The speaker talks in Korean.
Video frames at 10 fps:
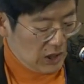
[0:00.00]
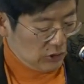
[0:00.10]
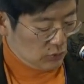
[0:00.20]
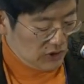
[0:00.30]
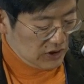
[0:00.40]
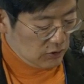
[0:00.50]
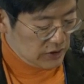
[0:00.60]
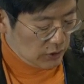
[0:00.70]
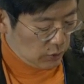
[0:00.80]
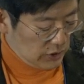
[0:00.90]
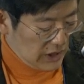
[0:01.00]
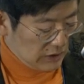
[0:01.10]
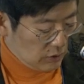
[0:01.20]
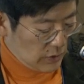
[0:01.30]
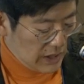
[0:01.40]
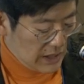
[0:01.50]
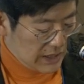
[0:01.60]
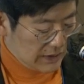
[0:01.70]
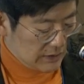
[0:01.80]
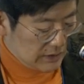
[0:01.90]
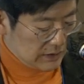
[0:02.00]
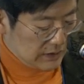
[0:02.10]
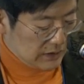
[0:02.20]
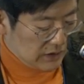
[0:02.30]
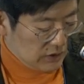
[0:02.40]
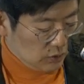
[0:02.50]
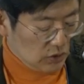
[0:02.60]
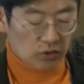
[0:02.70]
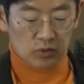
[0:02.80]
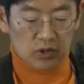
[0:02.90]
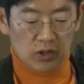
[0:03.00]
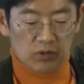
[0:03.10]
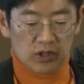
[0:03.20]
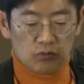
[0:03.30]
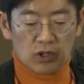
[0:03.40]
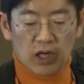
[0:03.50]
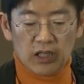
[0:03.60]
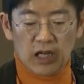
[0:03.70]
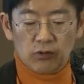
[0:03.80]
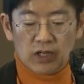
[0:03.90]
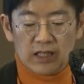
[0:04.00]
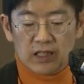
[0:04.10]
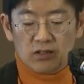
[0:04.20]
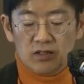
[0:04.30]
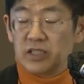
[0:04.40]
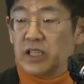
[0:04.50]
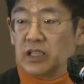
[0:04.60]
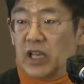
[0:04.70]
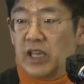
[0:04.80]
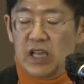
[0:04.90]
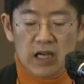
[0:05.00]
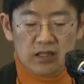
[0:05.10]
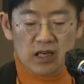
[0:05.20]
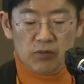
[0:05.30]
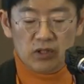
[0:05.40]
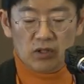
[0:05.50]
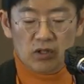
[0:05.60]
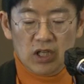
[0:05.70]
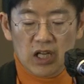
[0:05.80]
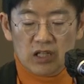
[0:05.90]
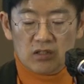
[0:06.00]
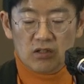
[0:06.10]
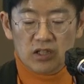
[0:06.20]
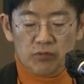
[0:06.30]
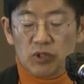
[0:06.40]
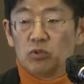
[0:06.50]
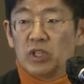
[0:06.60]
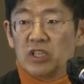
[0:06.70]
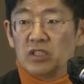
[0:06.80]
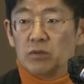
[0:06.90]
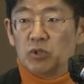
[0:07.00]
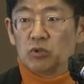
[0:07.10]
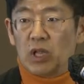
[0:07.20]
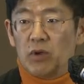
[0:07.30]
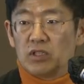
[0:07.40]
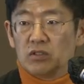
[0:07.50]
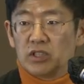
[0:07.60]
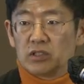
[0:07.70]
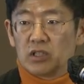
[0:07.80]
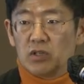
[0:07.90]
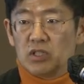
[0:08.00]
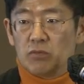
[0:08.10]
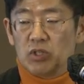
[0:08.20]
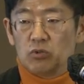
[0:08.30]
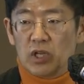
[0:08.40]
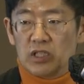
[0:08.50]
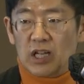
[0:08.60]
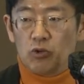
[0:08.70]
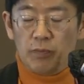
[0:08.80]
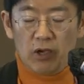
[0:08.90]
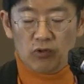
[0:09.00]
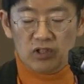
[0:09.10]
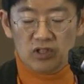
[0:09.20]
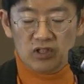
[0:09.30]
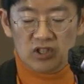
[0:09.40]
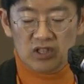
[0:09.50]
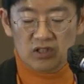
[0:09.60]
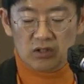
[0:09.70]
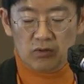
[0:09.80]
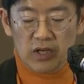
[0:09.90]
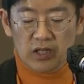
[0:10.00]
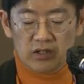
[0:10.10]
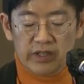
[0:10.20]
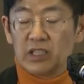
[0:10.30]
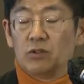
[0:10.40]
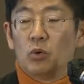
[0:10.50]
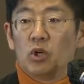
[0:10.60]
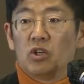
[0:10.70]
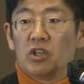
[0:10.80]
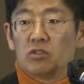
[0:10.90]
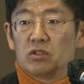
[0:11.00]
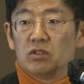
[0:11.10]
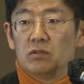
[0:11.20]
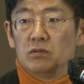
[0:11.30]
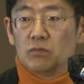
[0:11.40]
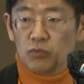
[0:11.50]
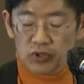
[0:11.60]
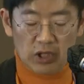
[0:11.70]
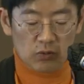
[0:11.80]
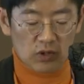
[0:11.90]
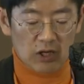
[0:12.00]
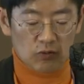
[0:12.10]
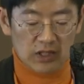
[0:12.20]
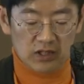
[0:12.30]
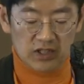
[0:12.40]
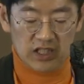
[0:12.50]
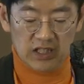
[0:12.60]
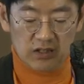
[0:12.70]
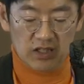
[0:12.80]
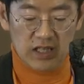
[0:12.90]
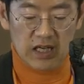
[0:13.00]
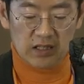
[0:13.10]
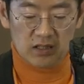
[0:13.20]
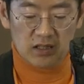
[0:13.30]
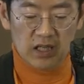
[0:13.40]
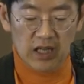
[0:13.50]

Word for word: 두 번째로 이제 고려대학교의 그 이동성 교수님은 이제 우크라이나하고 가자 전쟁 이야기를 하면서 그것이 미국이 미국 대외 정책 특히 이제 미국의 자유 패권 질서에 그에 대한 노력이 어떤 부작용을 갖고 왔는지에 대해서 이야기를